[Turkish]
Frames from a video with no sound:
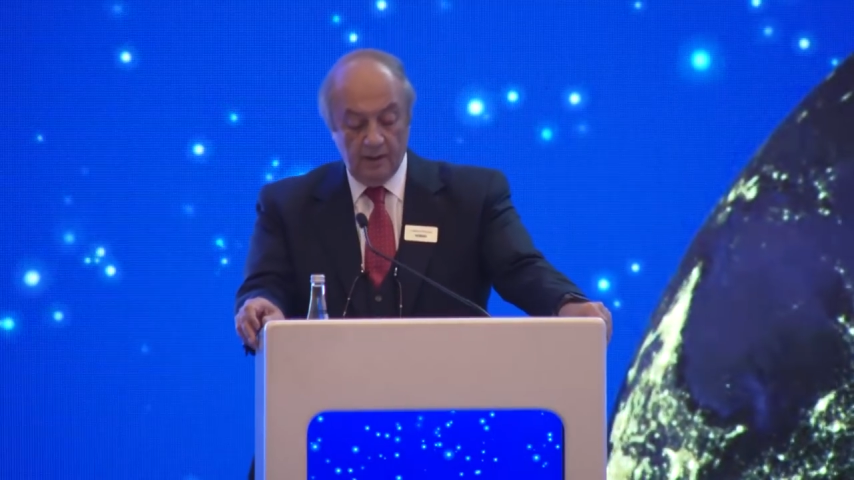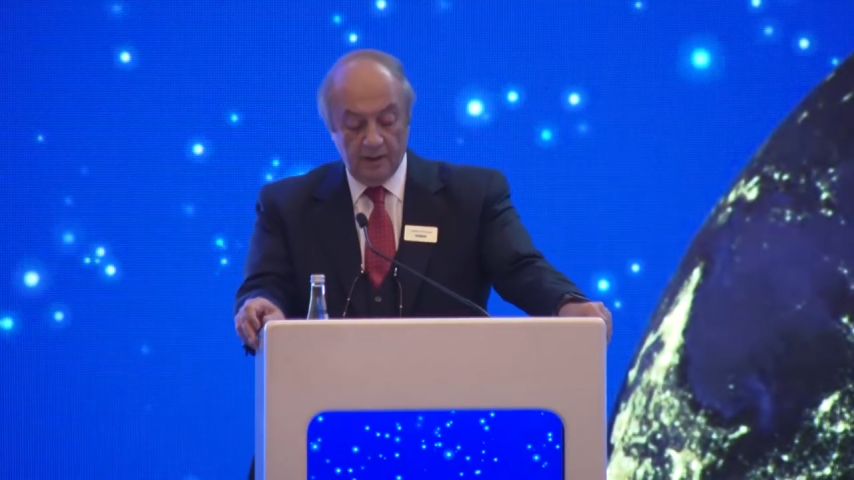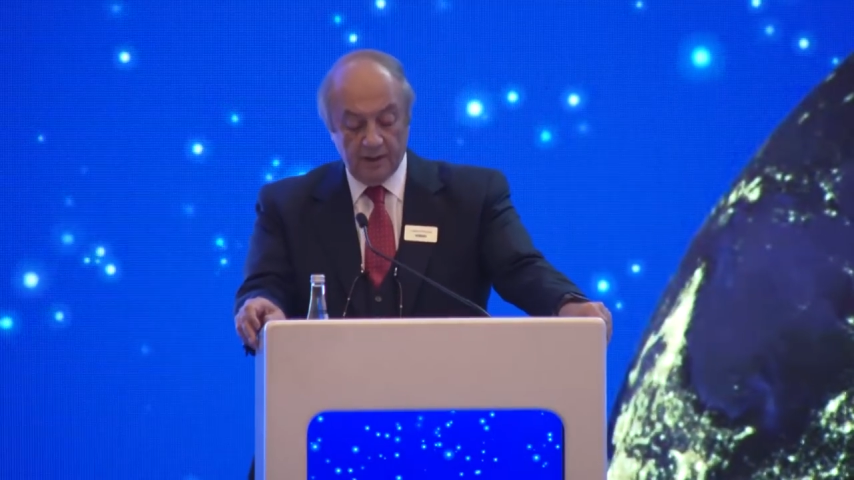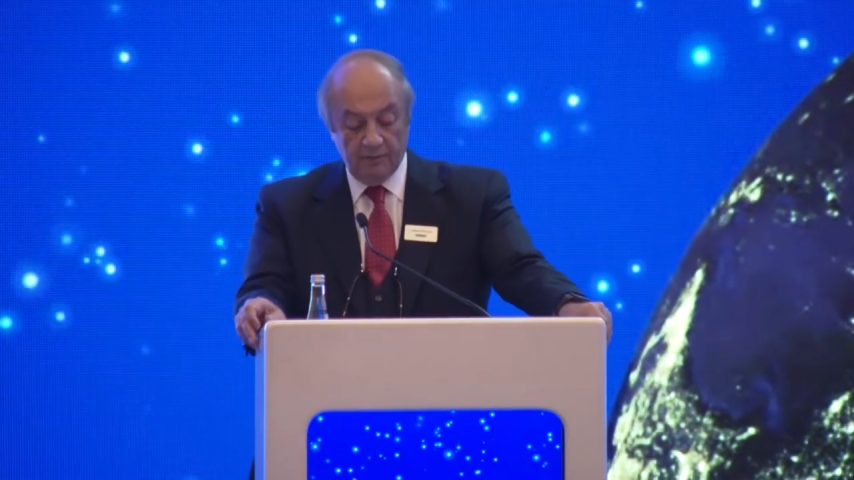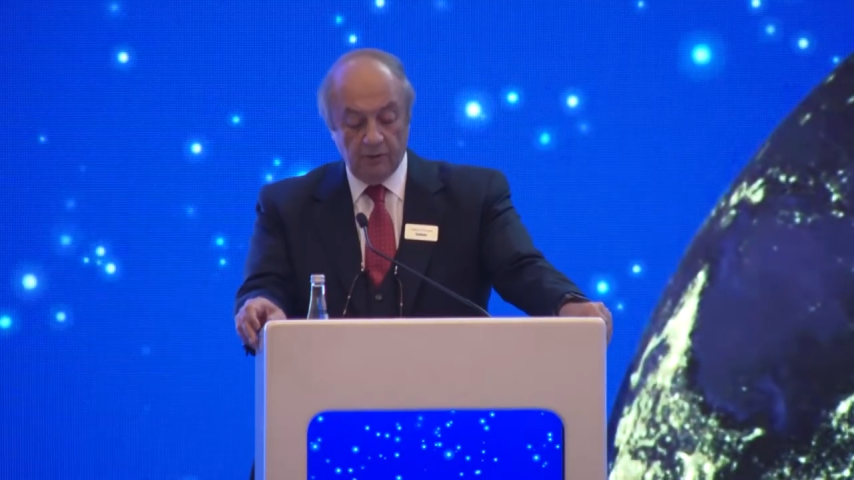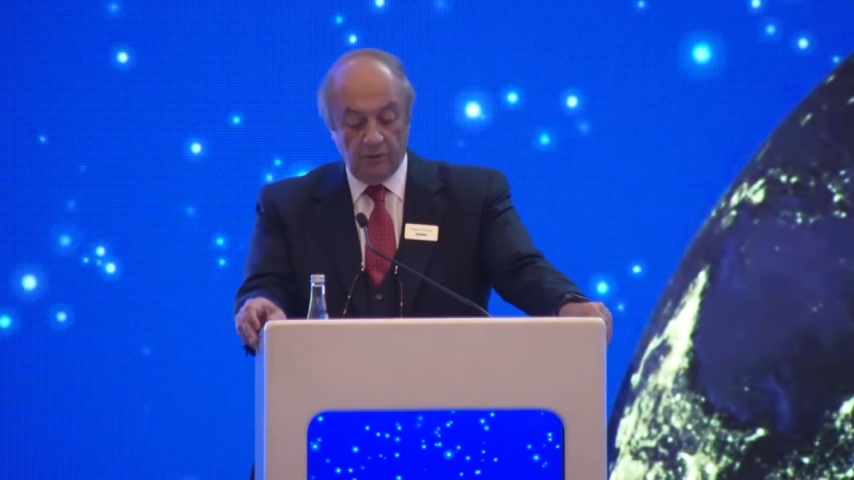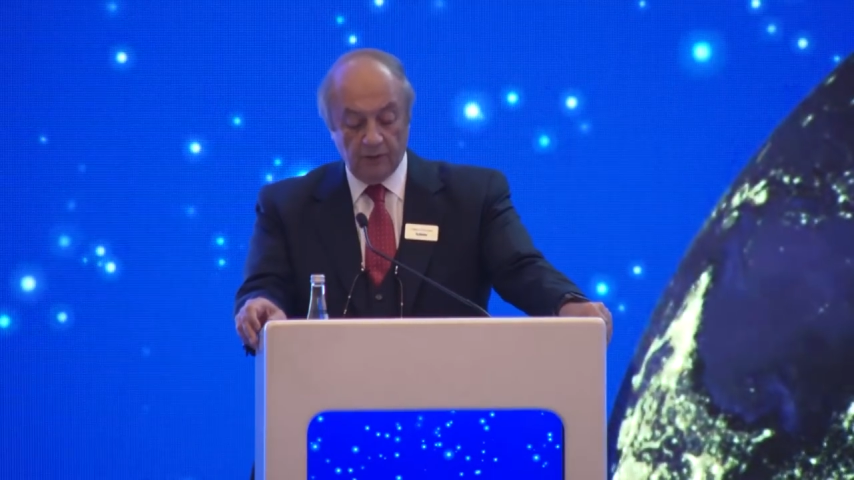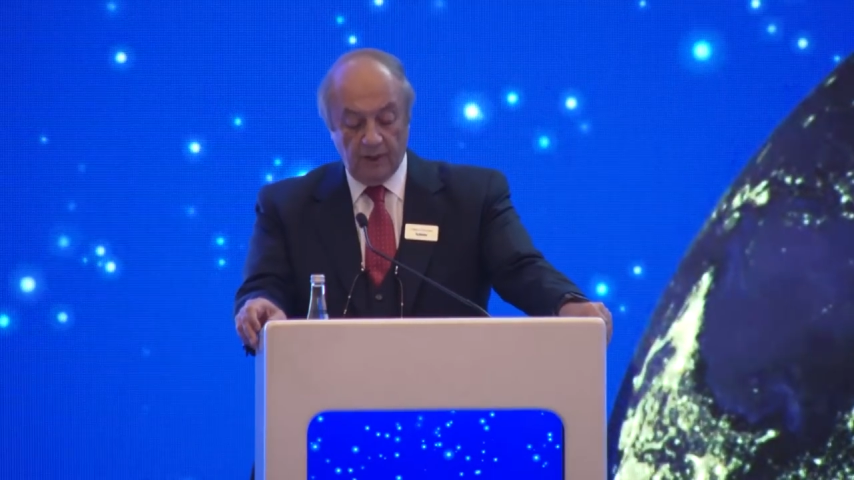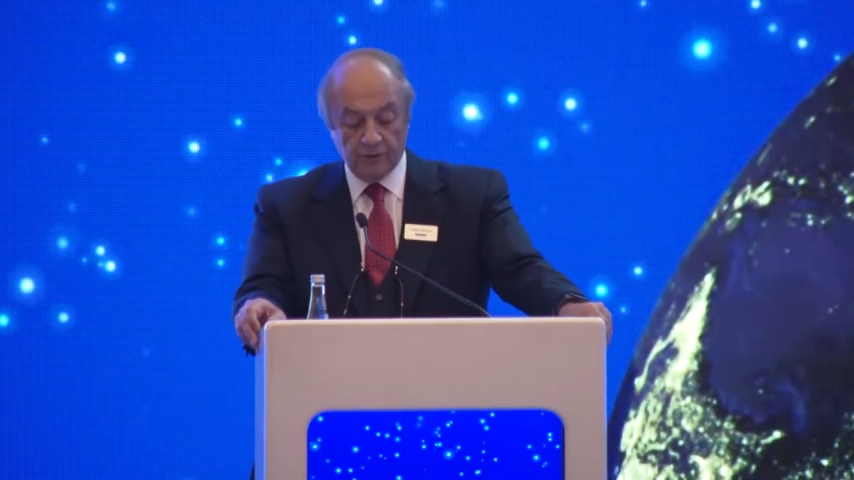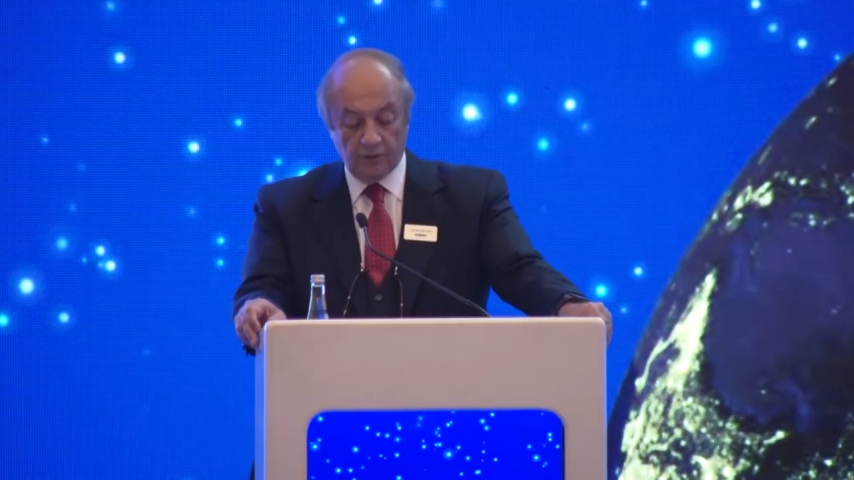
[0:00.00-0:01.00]

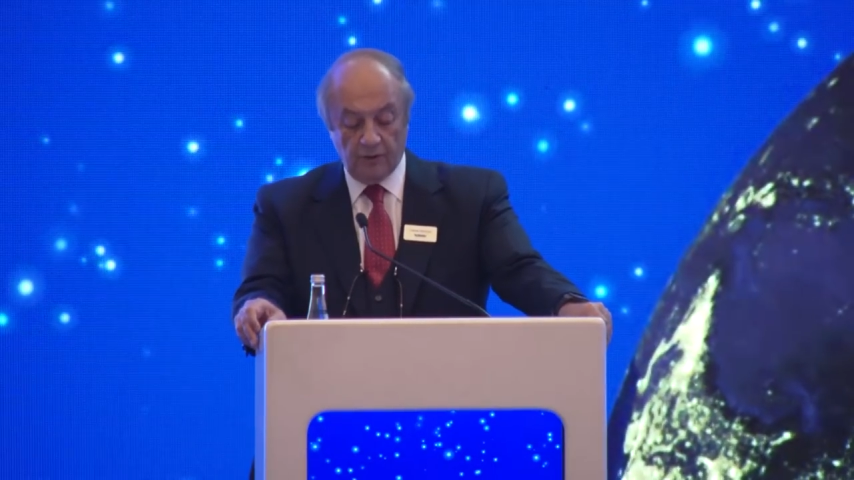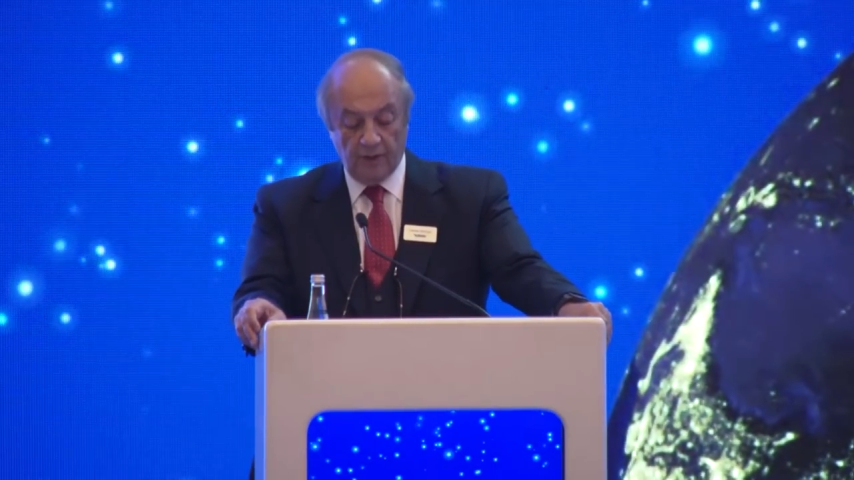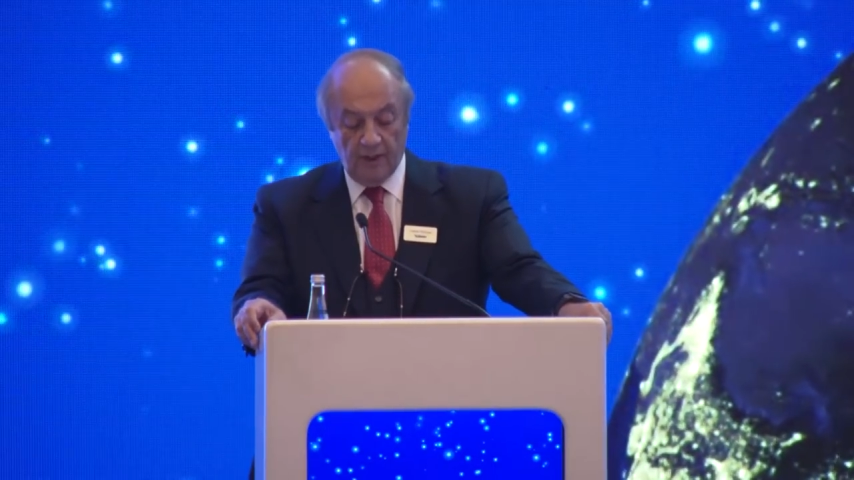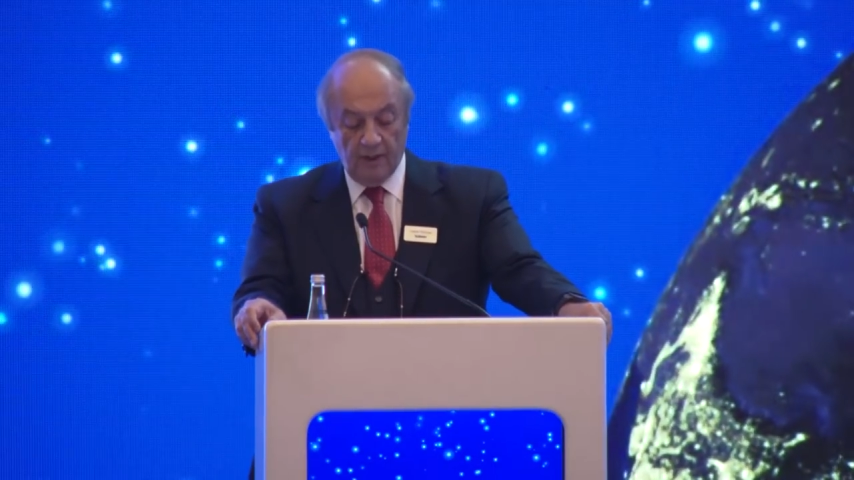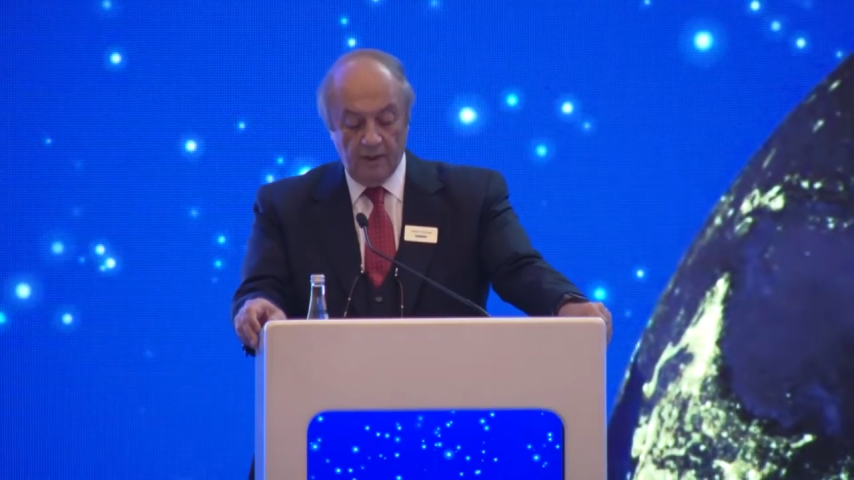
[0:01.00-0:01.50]
2010'dan sonra